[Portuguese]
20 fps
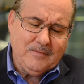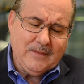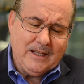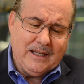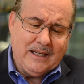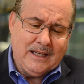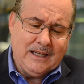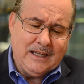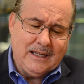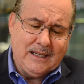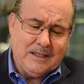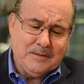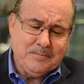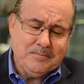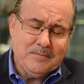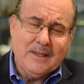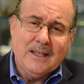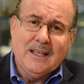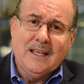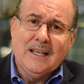é,
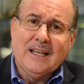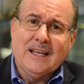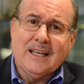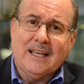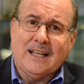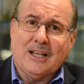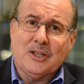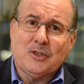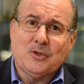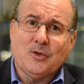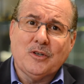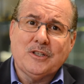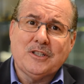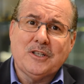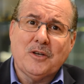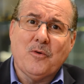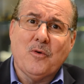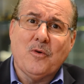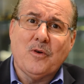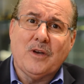relações
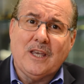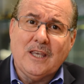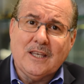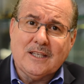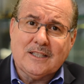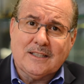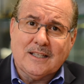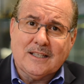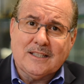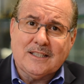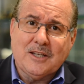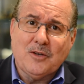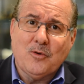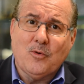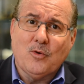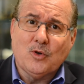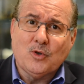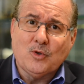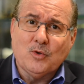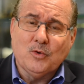de conquistas em
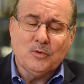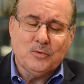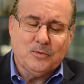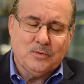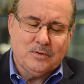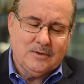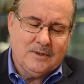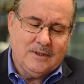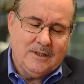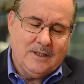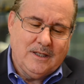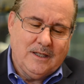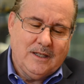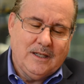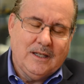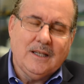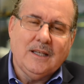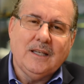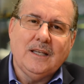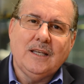conjunto
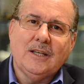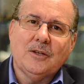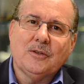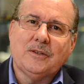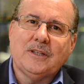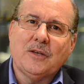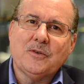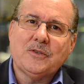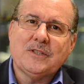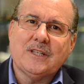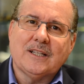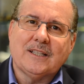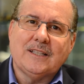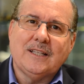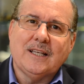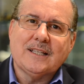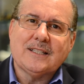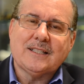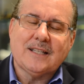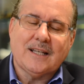e eu tenho
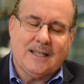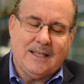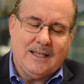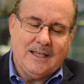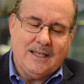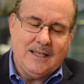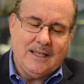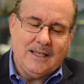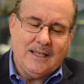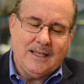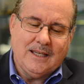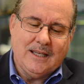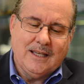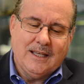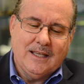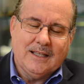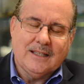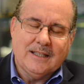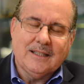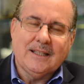certeza que
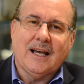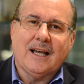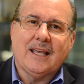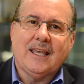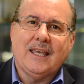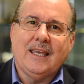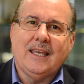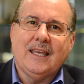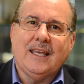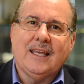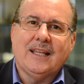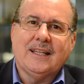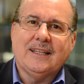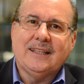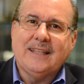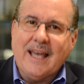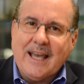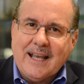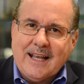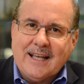daqui
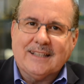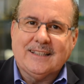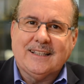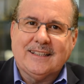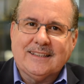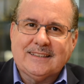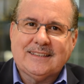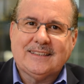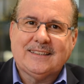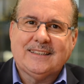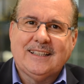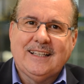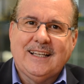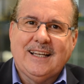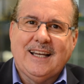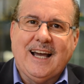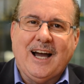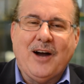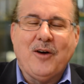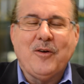décadas
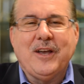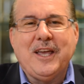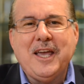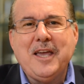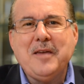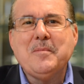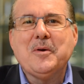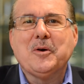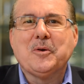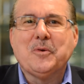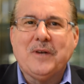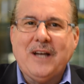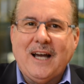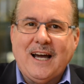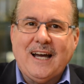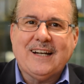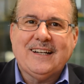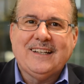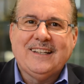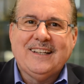alguém em meu
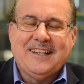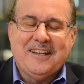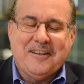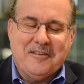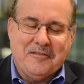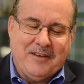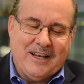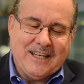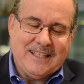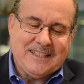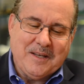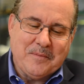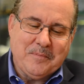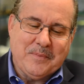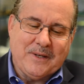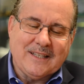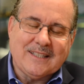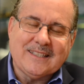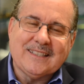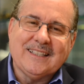lugar vai estar
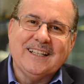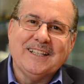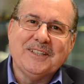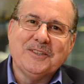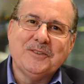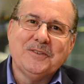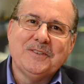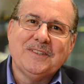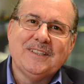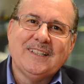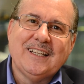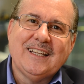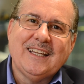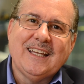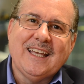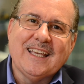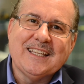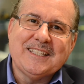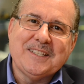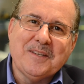prestando
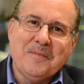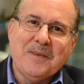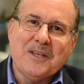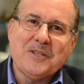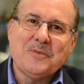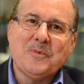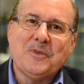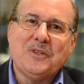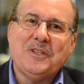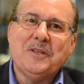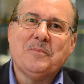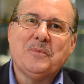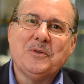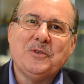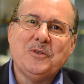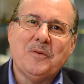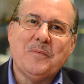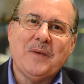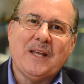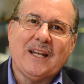esse mesmo tipo
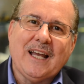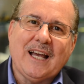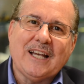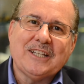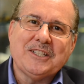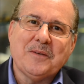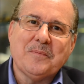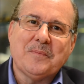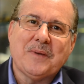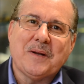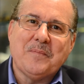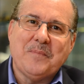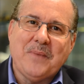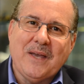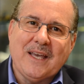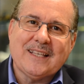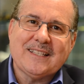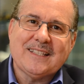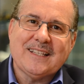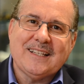de homenagem para a
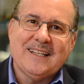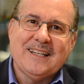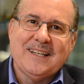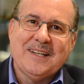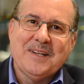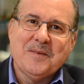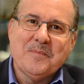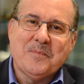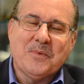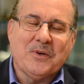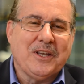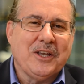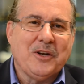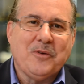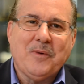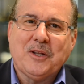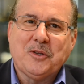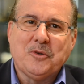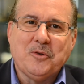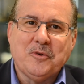PESA, porque
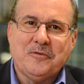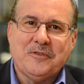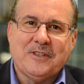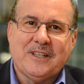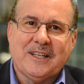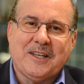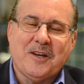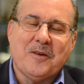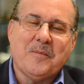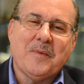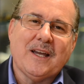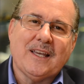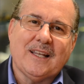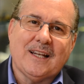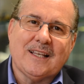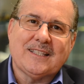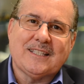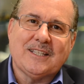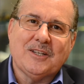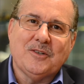não há dúvida que é uma
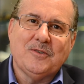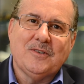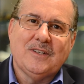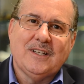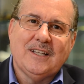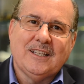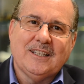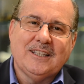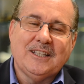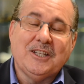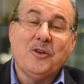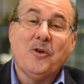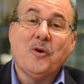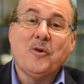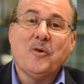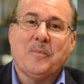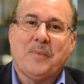relação de longo